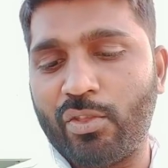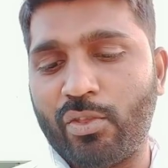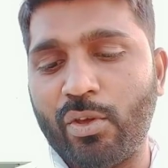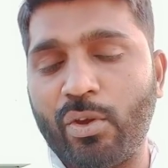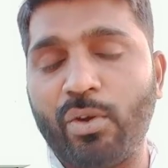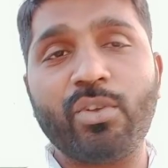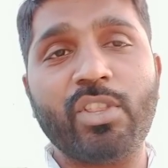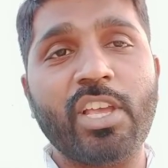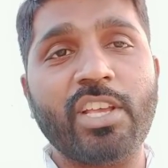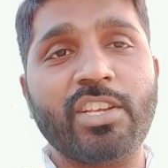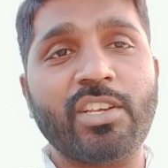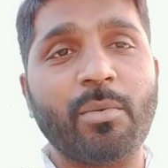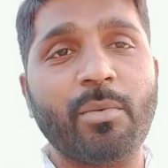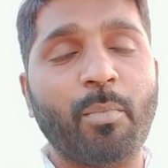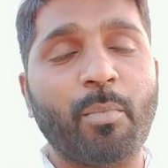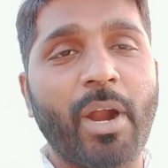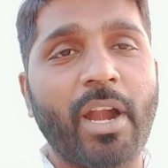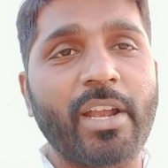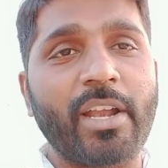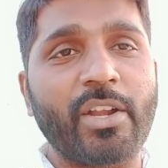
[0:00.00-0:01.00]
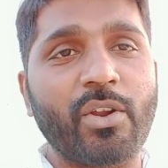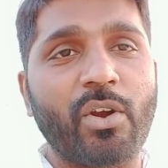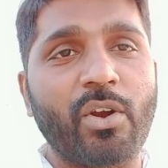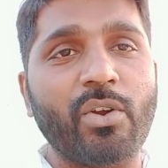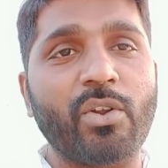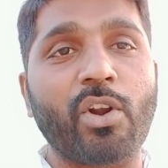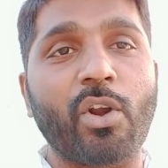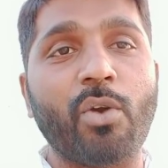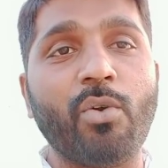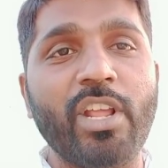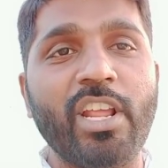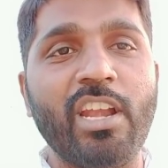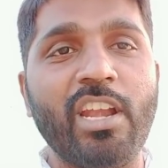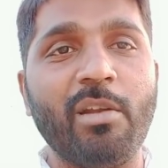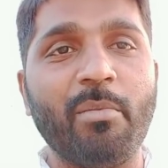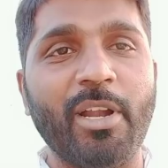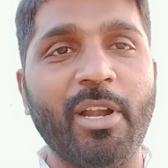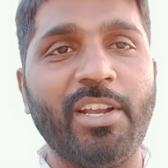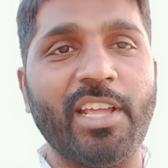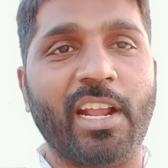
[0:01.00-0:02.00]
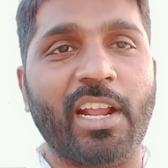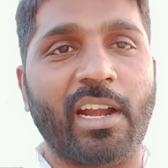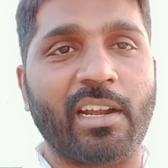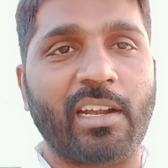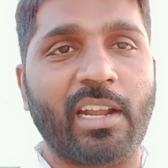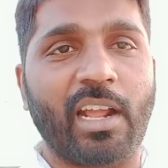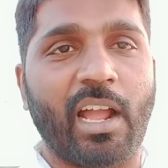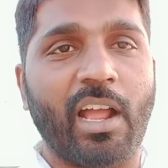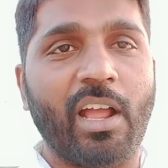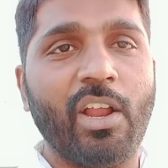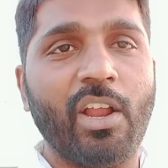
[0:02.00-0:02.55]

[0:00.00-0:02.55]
తెలుగుదేశం పార్టీ వాళ్ళు రౌడీలను పెట్టారంట